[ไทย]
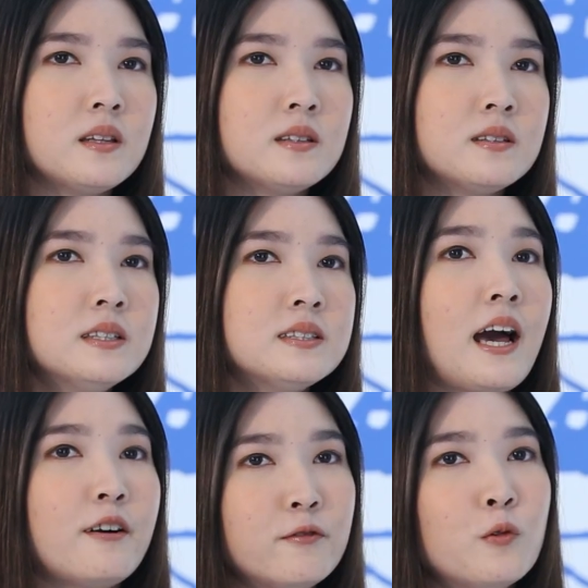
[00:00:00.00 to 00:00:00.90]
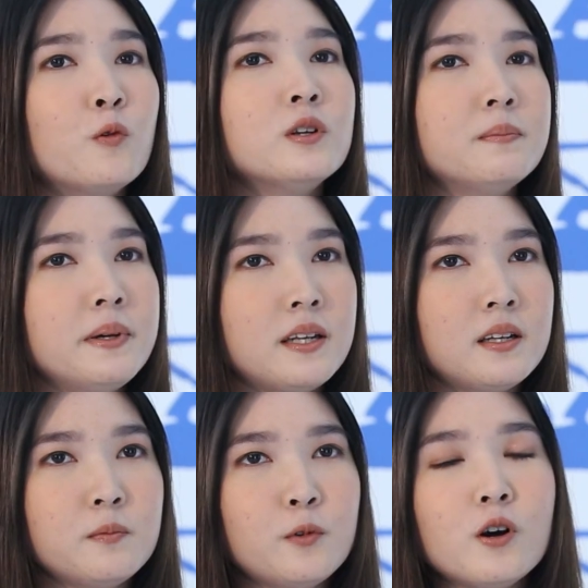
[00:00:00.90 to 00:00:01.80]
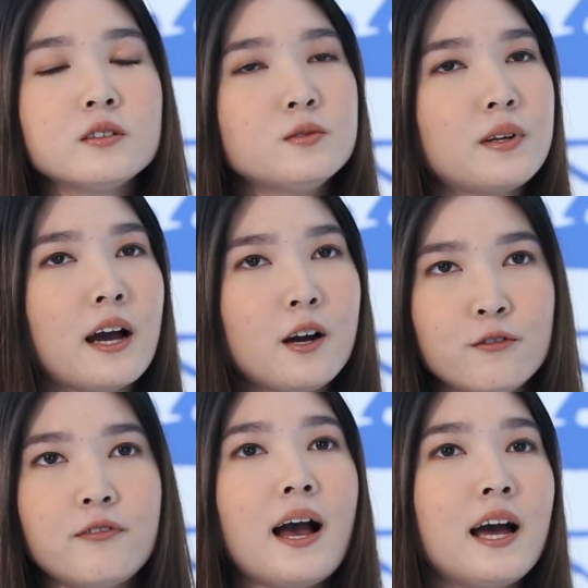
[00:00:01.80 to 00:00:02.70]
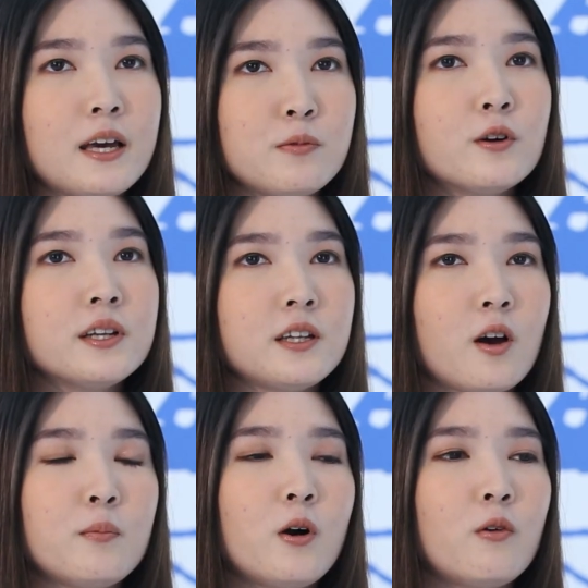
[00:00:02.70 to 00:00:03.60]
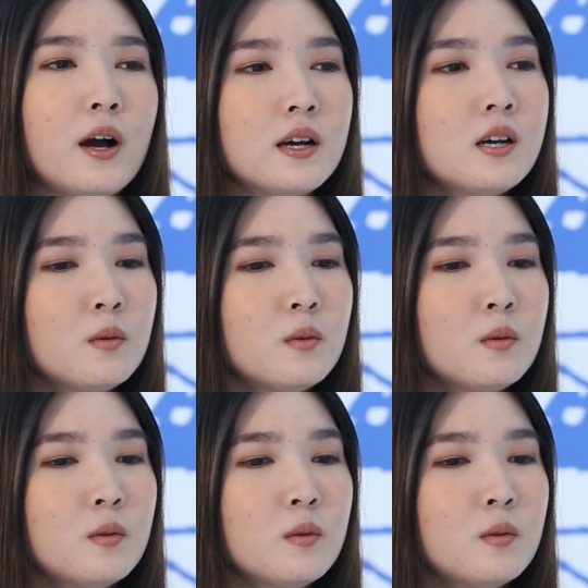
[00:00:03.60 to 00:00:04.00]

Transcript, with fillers: นจ่าฝูงหรือเป็นพวกสุนัขอัลฟาอะไรพวกนี้เนาะเพราะว่า